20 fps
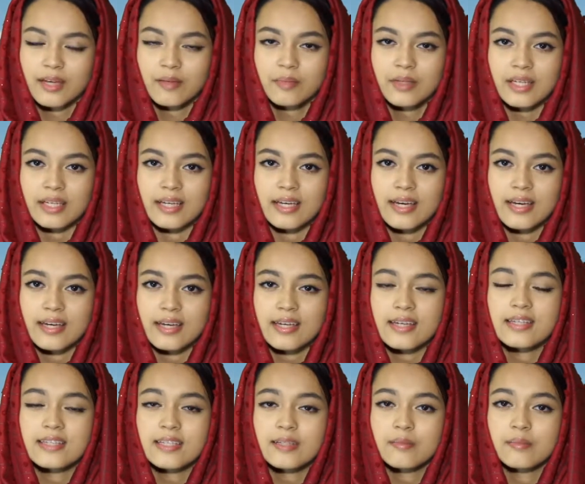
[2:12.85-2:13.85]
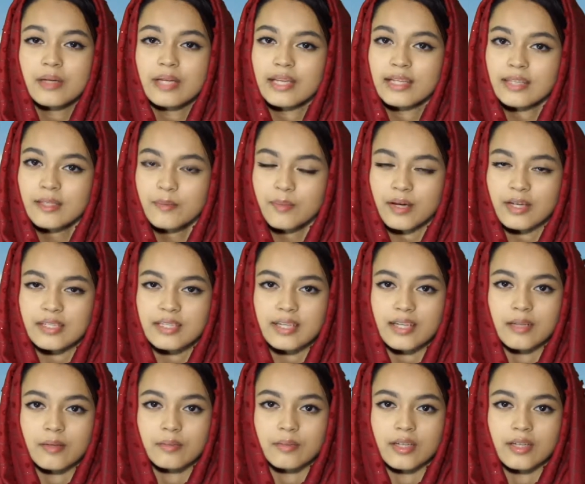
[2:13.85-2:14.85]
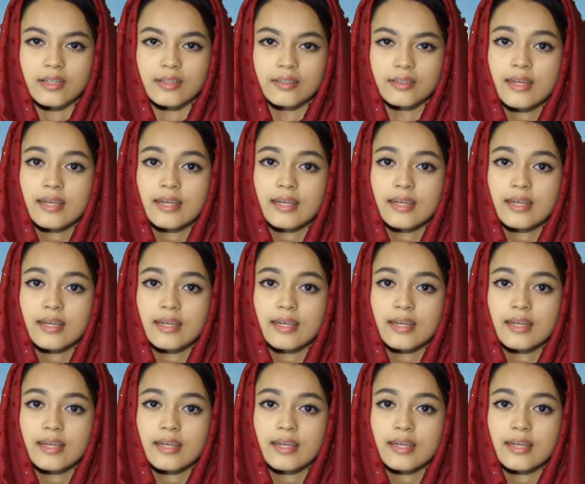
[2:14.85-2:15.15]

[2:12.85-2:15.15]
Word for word: আমি হিসাব মেলাতে পারছিলাম না